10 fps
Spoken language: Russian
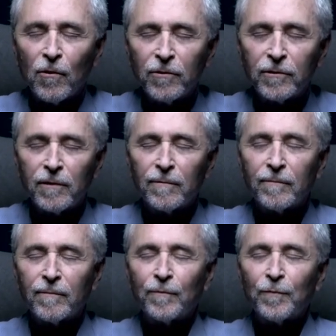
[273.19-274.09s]
Мои
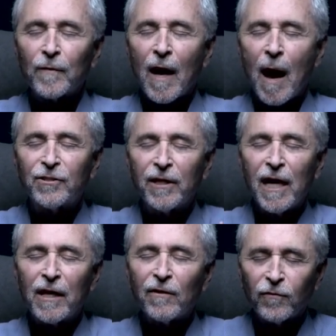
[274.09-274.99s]
глаза закрыты.
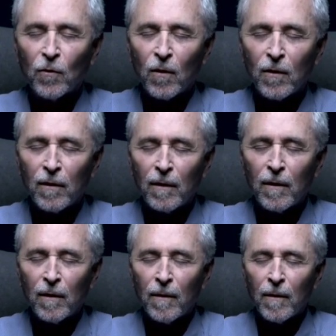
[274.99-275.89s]
Я сижу на
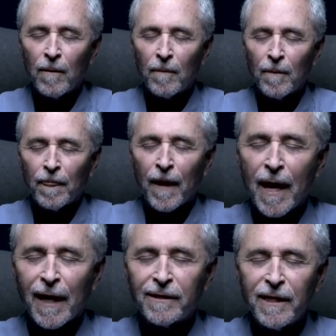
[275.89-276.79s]
полу.
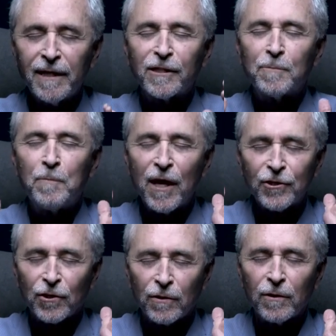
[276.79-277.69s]
И я вижу
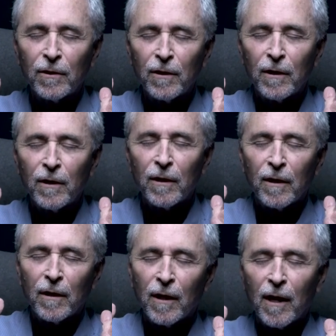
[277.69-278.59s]
эту картину.